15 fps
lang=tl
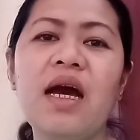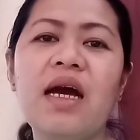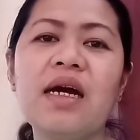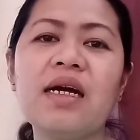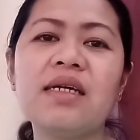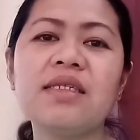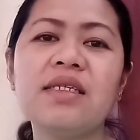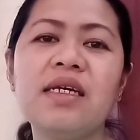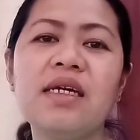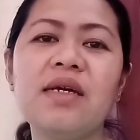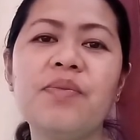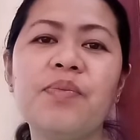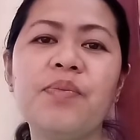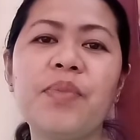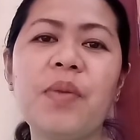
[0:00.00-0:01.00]
Ah,
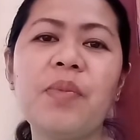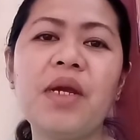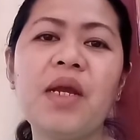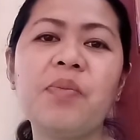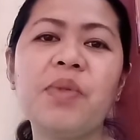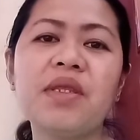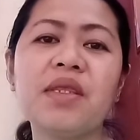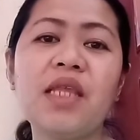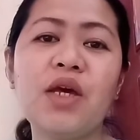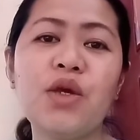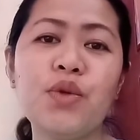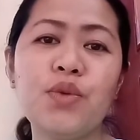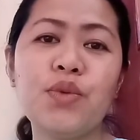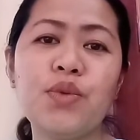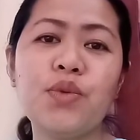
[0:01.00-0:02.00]
kasi papalapit na
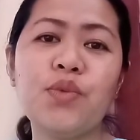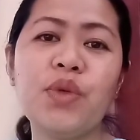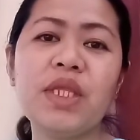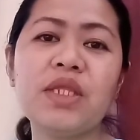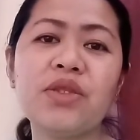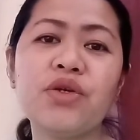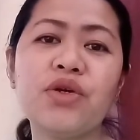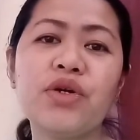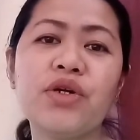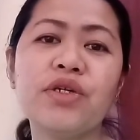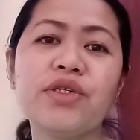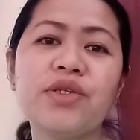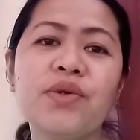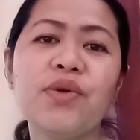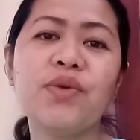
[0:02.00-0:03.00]
yung winter
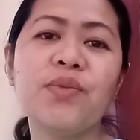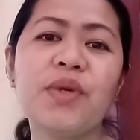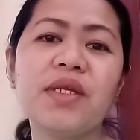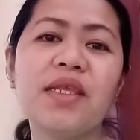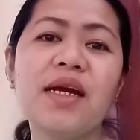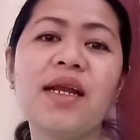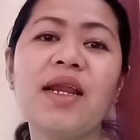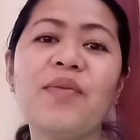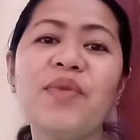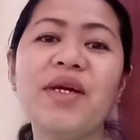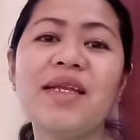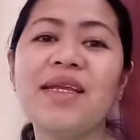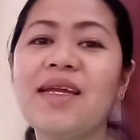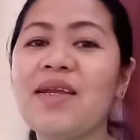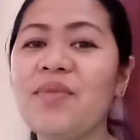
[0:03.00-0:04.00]
so
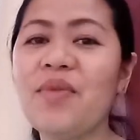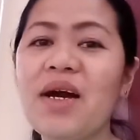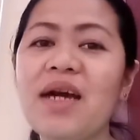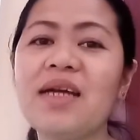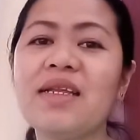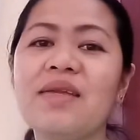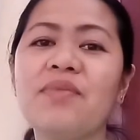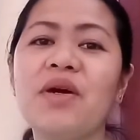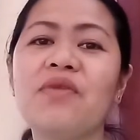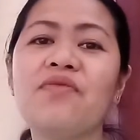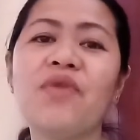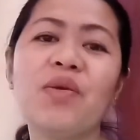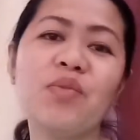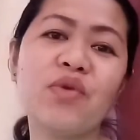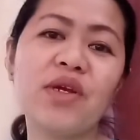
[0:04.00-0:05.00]
magtaglamig na naman. My
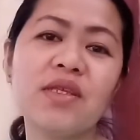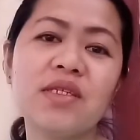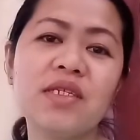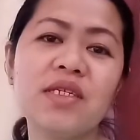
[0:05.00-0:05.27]
favorite